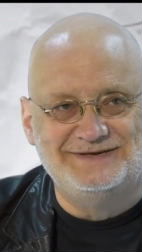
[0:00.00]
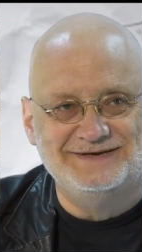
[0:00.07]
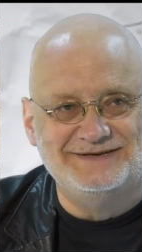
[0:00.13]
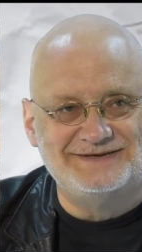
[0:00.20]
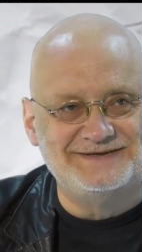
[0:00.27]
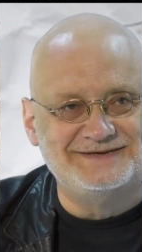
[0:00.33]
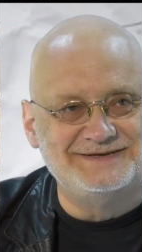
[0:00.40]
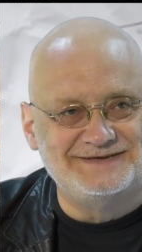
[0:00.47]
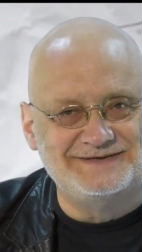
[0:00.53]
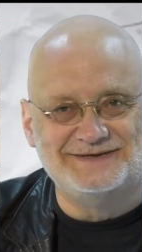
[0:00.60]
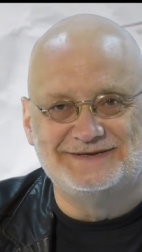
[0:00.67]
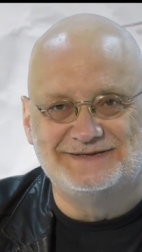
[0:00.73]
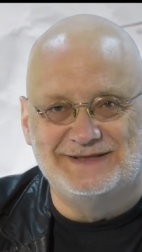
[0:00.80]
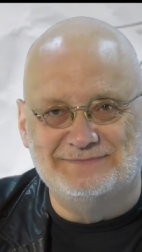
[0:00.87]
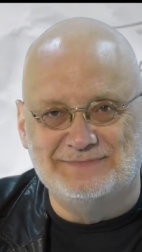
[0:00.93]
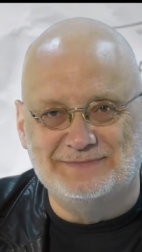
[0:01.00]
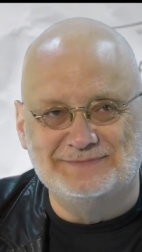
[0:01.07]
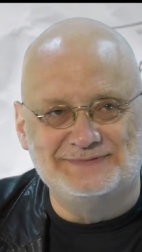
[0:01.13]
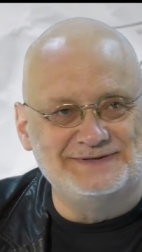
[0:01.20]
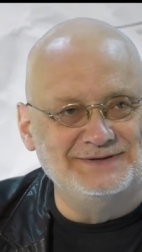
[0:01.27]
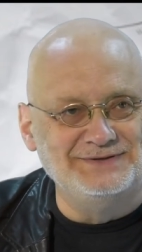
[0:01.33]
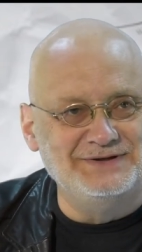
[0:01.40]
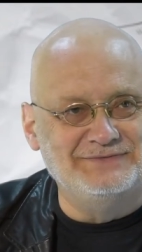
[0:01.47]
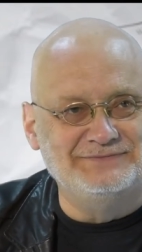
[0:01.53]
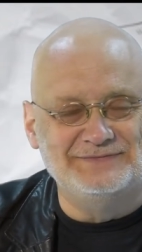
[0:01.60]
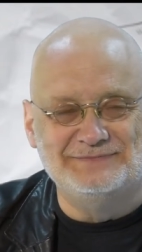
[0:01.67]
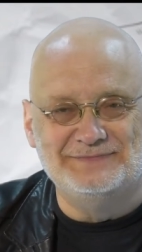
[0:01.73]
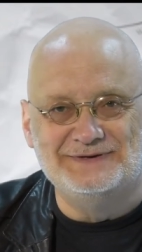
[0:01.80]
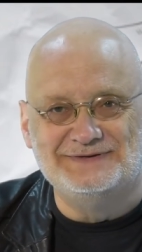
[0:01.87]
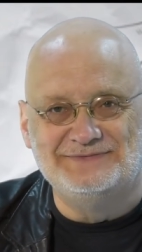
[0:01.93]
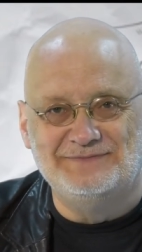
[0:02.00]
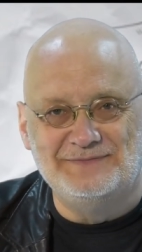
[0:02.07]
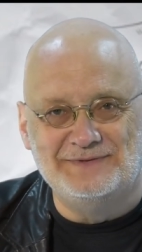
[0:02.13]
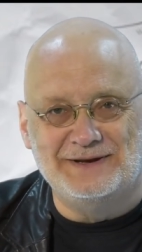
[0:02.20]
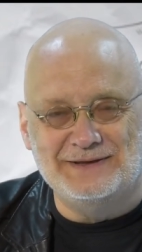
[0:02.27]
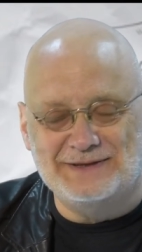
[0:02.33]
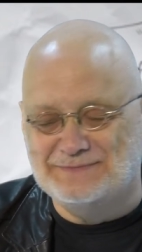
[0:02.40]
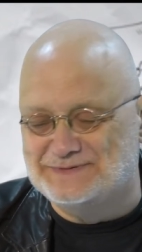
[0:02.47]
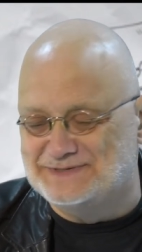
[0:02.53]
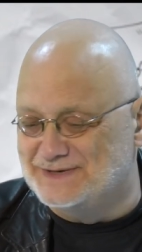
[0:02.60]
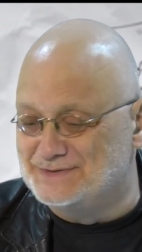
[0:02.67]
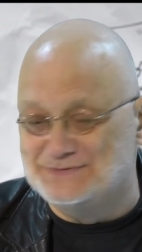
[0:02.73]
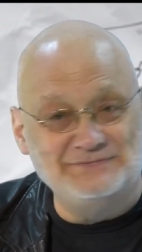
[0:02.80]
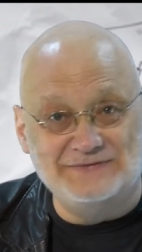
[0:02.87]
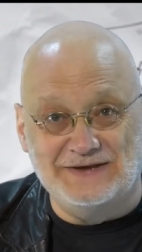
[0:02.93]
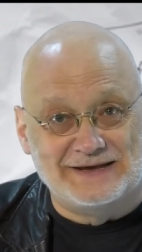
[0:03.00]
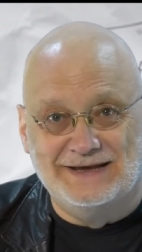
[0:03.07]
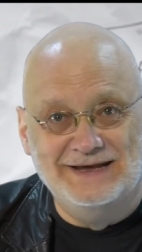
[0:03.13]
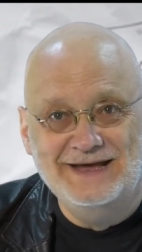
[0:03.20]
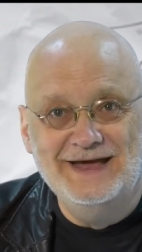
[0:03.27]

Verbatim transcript: z, systemem sądowym i z wybieraniem sędziów? Nie.